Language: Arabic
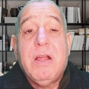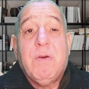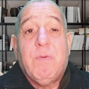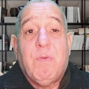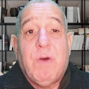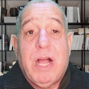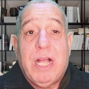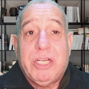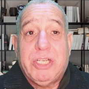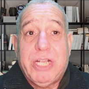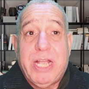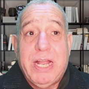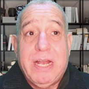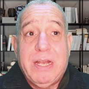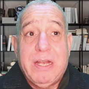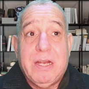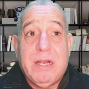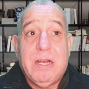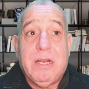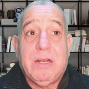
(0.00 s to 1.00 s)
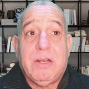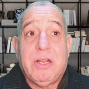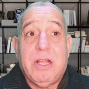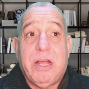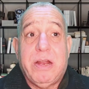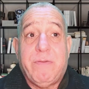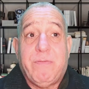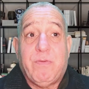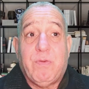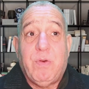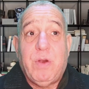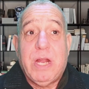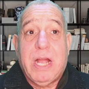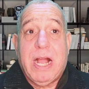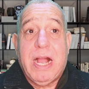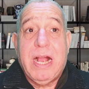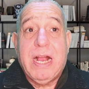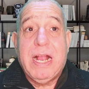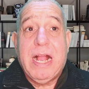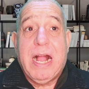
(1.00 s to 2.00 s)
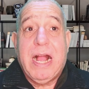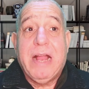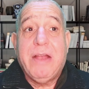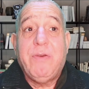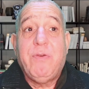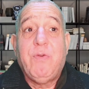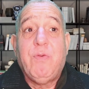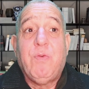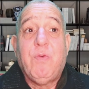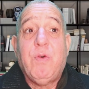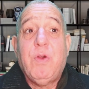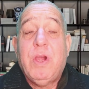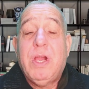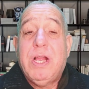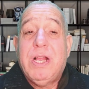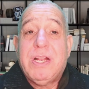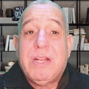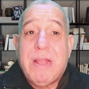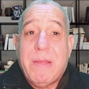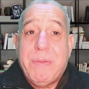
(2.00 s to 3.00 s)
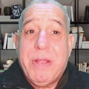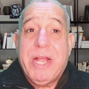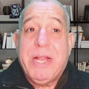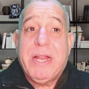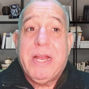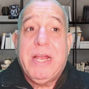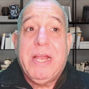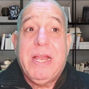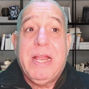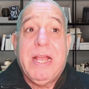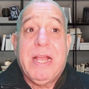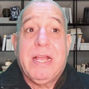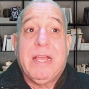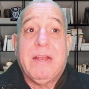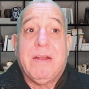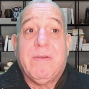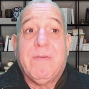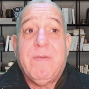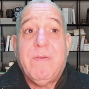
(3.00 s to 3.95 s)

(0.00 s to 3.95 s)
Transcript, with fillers: وعشان تعرف كل حاجة عنه تابعنا للآخر